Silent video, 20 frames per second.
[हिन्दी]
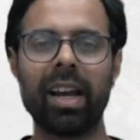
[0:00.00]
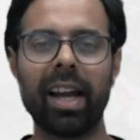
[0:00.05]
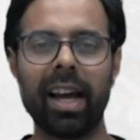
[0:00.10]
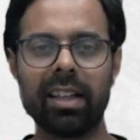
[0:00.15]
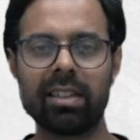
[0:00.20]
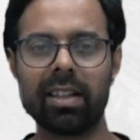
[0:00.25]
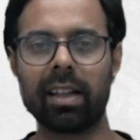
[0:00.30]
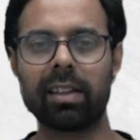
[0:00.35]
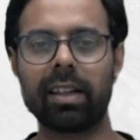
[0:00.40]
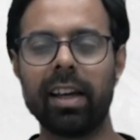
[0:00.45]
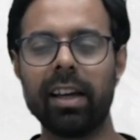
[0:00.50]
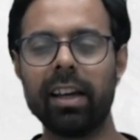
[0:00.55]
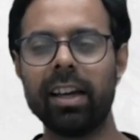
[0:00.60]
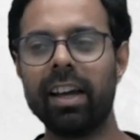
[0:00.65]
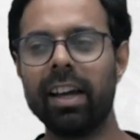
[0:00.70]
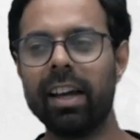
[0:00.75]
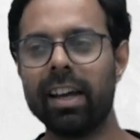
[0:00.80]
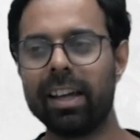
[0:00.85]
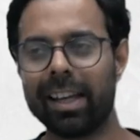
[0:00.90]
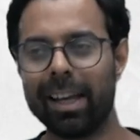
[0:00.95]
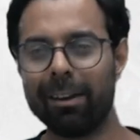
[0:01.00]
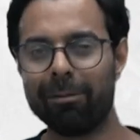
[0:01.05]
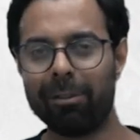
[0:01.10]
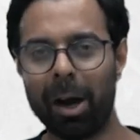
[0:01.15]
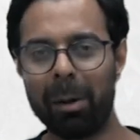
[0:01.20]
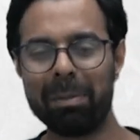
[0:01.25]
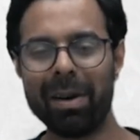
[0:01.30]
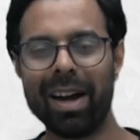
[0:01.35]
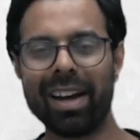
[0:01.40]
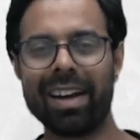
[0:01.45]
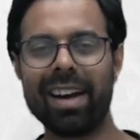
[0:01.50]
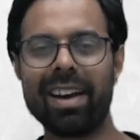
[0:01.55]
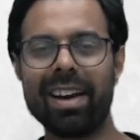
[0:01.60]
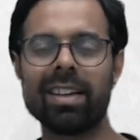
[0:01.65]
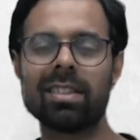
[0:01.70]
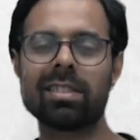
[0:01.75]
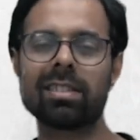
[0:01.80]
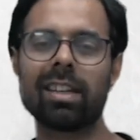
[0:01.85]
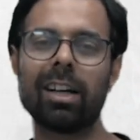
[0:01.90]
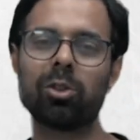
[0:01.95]
बनाया जाता है कि वहाँ पे
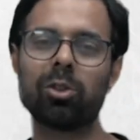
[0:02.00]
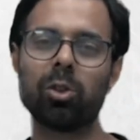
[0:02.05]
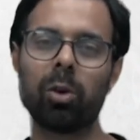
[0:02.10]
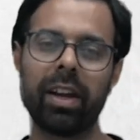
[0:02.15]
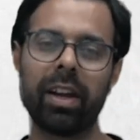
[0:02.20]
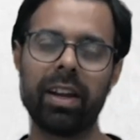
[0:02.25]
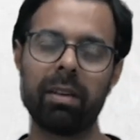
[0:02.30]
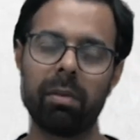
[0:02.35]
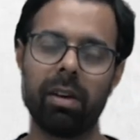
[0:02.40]
अटेंडेंस का जो